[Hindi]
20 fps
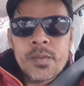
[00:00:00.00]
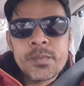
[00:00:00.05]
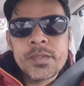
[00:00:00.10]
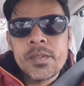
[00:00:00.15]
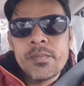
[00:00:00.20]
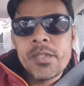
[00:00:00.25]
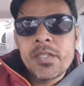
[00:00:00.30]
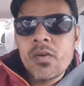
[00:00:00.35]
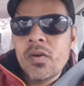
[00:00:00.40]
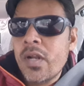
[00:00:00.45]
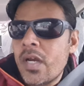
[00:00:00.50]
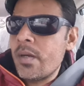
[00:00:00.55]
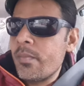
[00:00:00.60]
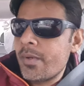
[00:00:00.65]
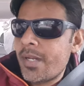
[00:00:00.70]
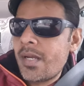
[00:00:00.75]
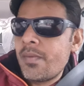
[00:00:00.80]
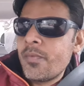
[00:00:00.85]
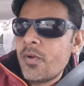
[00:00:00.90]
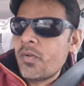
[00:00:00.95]
आप सभी को राम
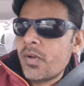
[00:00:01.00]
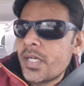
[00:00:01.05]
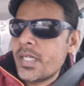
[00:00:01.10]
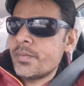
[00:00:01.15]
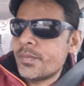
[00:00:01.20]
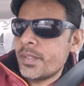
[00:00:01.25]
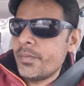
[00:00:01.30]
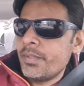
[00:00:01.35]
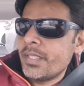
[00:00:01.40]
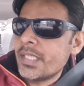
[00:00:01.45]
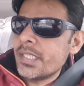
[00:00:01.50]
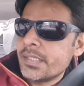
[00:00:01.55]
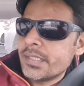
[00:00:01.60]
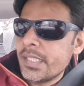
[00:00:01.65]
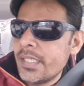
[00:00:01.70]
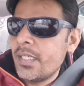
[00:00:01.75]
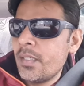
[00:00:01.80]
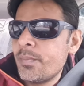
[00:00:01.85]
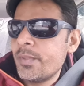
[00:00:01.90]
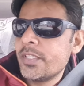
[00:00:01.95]
राम और आप सभी का
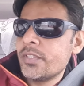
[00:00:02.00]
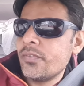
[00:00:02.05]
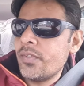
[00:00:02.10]
चैनल पर